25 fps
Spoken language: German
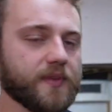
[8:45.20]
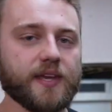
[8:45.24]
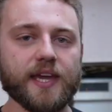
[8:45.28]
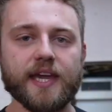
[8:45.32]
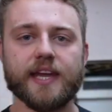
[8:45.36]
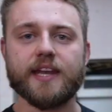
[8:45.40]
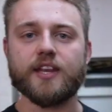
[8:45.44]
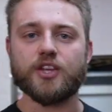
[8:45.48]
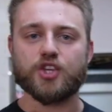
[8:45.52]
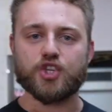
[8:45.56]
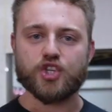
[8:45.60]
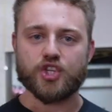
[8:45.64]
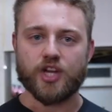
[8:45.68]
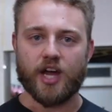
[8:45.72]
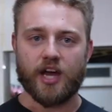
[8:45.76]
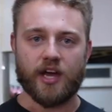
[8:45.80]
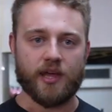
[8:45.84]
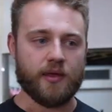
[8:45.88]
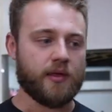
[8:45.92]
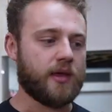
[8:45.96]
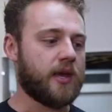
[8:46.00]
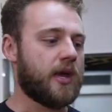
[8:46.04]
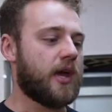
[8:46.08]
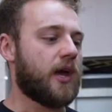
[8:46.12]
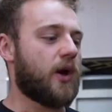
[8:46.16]

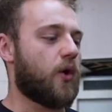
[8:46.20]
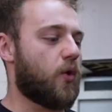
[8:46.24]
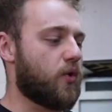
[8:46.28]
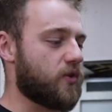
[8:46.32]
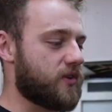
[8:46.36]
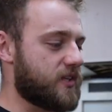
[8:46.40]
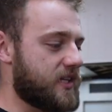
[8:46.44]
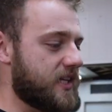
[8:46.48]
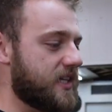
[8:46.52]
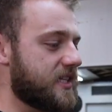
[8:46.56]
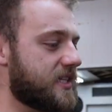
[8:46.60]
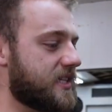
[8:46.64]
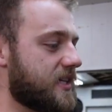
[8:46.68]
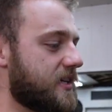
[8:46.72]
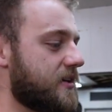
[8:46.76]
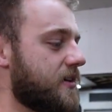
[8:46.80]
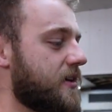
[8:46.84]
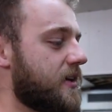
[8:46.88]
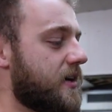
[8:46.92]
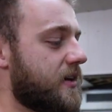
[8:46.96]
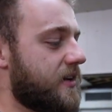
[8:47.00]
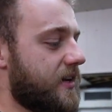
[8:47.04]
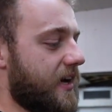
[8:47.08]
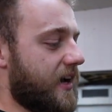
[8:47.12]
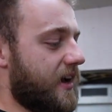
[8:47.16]
Edelstahl. Und diese,
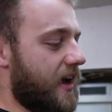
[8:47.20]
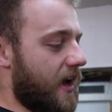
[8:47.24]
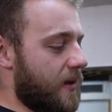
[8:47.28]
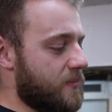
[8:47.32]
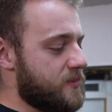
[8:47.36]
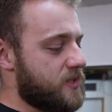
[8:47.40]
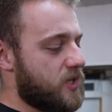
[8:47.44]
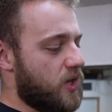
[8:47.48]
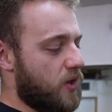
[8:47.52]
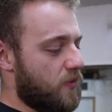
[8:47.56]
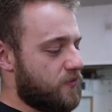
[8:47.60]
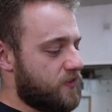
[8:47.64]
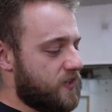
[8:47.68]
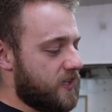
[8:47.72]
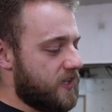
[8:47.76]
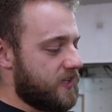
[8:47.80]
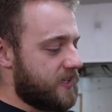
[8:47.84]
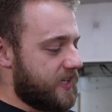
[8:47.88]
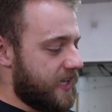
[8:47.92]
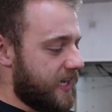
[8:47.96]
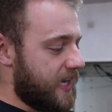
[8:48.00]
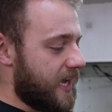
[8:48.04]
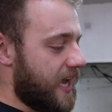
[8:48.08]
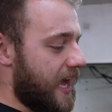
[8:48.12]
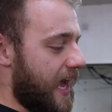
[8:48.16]
da kamen sie auf die
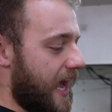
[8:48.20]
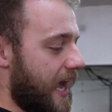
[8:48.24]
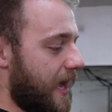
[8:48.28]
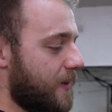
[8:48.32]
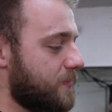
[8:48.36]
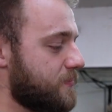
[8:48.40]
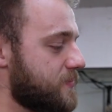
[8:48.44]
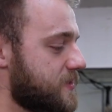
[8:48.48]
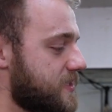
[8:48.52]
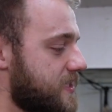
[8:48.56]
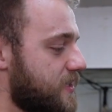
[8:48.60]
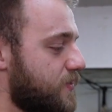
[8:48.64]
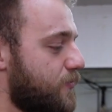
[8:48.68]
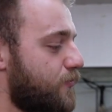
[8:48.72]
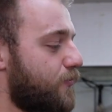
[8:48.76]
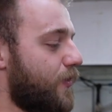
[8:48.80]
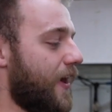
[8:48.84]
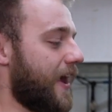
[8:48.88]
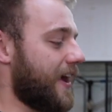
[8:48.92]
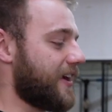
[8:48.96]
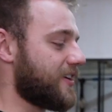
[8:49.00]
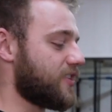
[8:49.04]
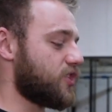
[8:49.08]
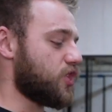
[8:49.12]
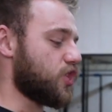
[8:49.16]
Idee, haben sie
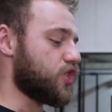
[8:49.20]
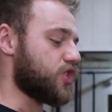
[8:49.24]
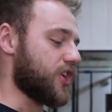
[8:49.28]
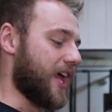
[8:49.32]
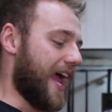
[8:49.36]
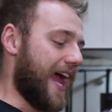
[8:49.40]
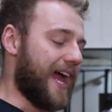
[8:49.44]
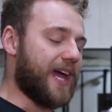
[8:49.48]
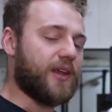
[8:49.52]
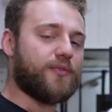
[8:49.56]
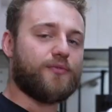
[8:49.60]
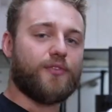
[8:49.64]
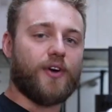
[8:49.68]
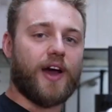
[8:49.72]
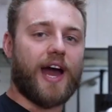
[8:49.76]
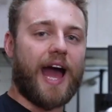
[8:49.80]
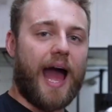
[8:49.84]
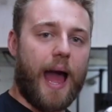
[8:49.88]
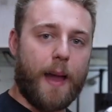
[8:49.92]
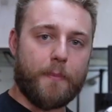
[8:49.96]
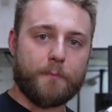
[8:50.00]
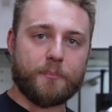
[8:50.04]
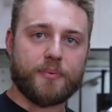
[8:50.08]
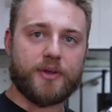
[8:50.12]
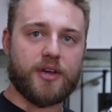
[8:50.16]
faktisch einfach
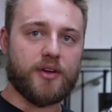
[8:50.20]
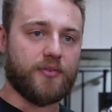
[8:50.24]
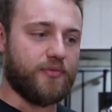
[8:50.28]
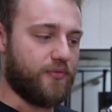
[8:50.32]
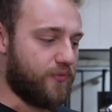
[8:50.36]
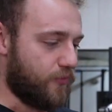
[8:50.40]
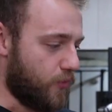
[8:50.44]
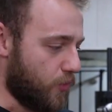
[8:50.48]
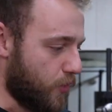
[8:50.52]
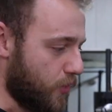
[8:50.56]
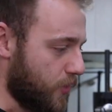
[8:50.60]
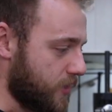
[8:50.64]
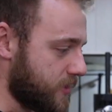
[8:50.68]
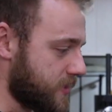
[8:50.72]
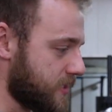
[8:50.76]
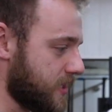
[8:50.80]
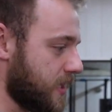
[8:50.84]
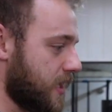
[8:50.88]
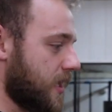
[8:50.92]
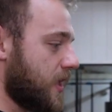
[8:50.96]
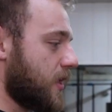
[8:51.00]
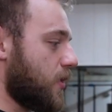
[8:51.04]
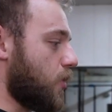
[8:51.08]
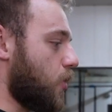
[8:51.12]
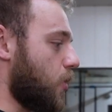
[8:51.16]
abgefüllt,
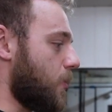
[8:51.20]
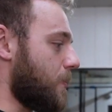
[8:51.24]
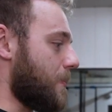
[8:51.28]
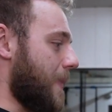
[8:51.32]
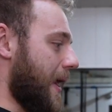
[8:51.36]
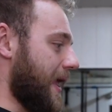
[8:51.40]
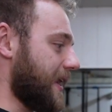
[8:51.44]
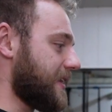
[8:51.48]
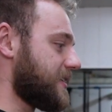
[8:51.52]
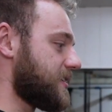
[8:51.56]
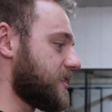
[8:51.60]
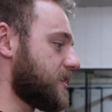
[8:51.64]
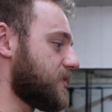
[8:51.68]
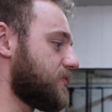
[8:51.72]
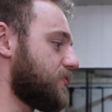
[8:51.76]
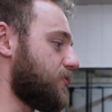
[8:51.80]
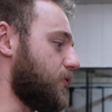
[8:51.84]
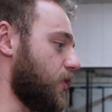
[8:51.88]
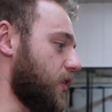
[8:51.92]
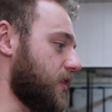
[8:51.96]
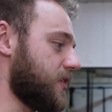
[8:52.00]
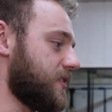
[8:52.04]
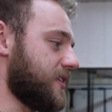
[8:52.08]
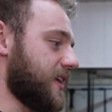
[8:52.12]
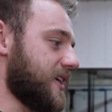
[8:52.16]
ummantelt
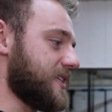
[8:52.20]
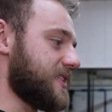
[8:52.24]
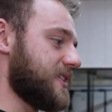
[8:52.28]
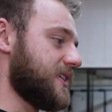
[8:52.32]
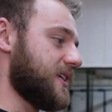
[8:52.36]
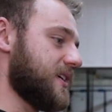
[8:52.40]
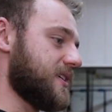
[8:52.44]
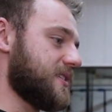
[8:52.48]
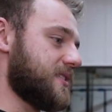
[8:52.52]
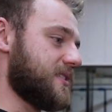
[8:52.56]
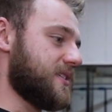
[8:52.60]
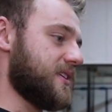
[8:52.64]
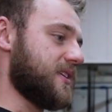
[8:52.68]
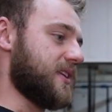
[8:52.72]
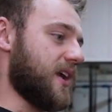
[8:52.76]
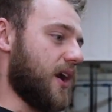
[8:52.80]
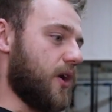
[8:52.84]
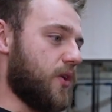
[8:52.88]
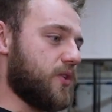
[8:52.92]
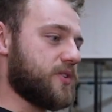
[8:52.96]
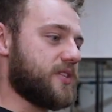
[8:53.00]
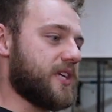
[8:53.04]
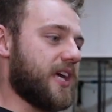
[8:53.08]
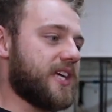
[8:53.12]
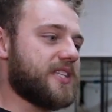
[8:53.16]
von, das hier sieht
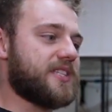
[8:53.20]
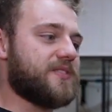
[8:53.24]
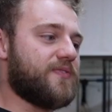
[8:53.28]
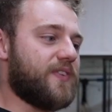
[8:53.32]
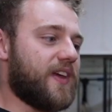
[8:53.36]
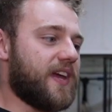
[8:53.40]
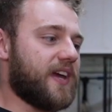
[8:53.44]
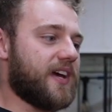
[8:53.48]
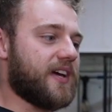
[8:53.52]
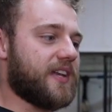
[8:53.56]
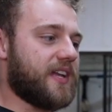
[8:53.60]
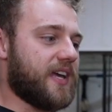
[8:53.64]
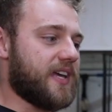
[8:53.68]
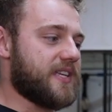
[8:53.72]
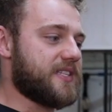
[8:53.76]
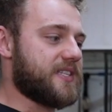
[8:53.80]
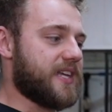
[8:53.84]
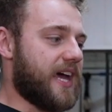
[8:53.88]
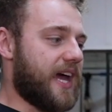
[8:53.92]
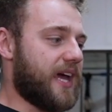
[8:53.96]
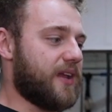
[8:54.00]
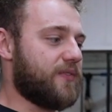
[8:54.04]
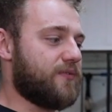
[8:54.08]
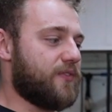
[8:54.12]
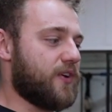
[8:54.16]
aus, als wären
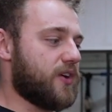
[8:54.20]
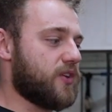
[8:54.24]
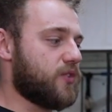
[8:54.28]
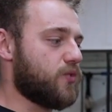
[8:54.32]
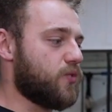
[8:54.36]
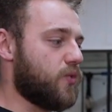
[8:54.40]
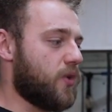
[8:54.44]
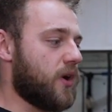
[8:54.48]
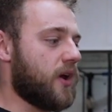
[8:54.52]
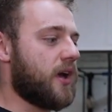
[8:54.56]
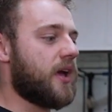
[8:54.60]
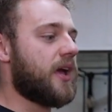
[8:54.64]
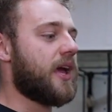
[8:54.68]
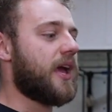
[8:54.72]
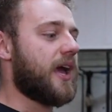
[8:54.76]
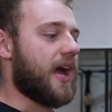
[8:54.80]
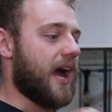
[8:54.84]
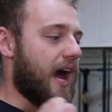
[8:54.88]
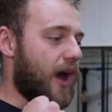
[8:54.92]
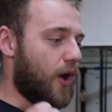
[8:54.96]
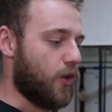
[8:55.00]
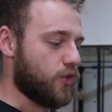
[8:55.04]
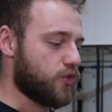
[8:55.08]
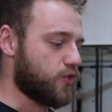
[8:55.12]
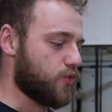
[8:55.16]
es einfach nur
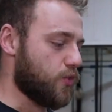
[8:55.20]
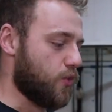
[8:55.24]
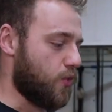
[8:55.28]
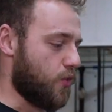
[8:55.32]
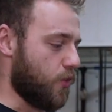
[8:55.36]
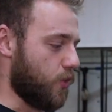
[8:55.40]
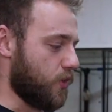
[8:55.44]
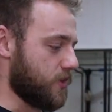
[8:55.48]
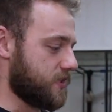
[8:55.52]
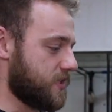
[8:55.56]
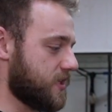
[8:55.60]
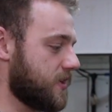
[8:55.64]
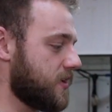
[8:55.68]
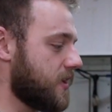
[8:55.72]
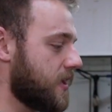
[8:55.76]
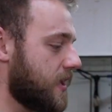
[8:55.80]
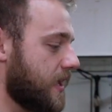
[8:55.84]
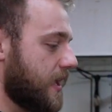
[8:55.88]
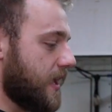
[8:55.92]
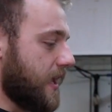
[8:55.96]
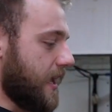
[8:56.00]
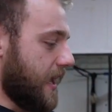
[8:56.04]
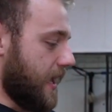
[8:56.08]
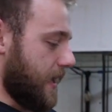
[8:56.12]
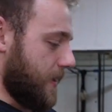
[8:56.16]
Autogurte.
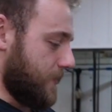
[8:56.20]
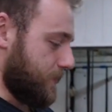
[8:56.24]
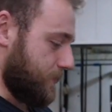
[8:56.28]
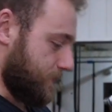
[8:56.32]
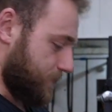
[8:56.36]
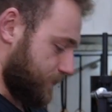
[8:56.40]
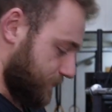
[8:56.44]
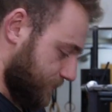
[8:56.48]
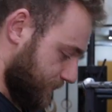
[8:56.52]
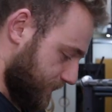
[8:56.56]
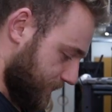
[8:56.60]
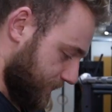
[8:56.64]
Ähm,